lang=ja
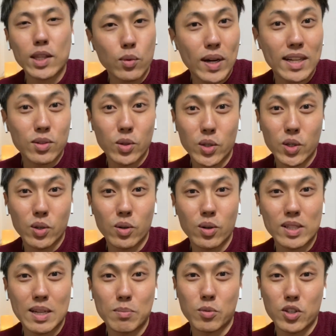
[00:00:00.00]
とは東京を
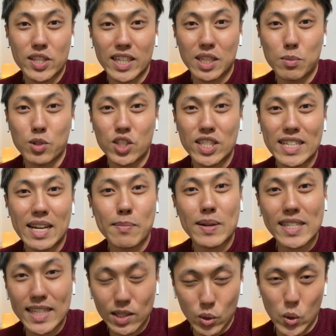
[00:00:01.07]
散歩した気持ちになりま
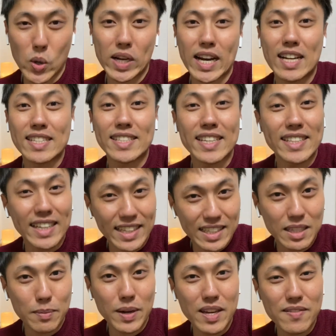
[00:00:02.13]
したと感じていただけ
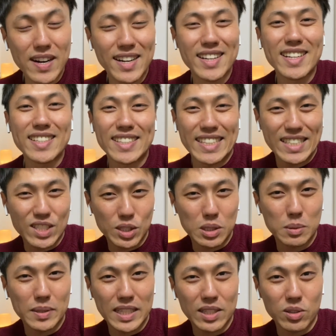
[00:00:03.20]
た場合は、ぜひ
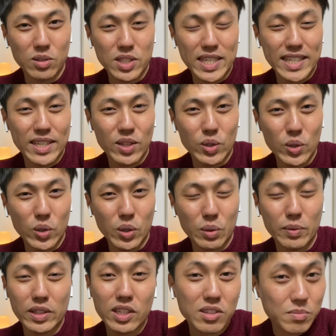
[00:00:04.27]
グッドボタンとチャンネル登録
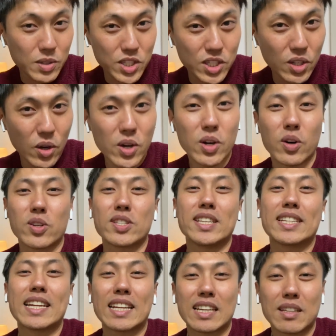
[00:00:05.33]
ボタンをポチッと押して
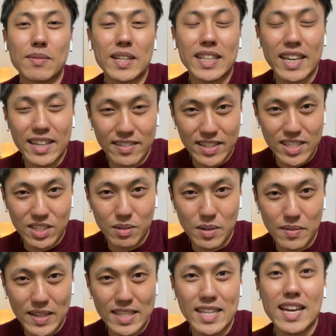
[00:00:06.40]
いただければ大変嬉しく思い
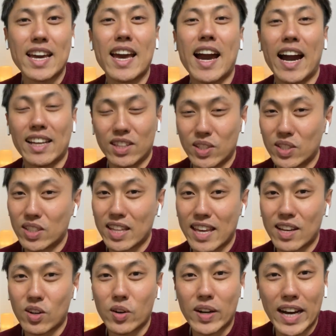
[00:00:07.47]
ます。はい。ということ
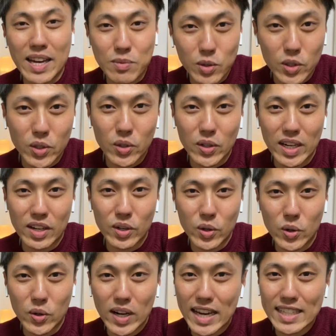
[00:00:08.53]
で、今回も動画を
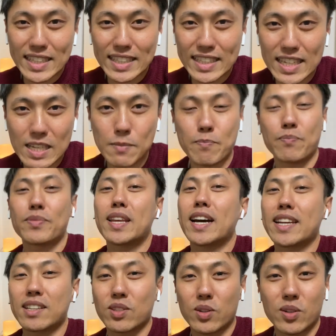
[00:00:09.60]
ご覧いただき、あ
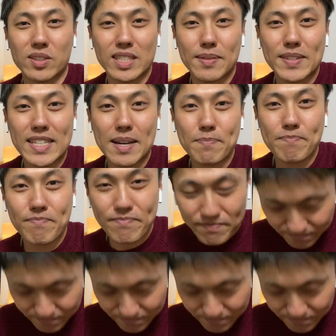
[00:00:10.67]
りがとうございました。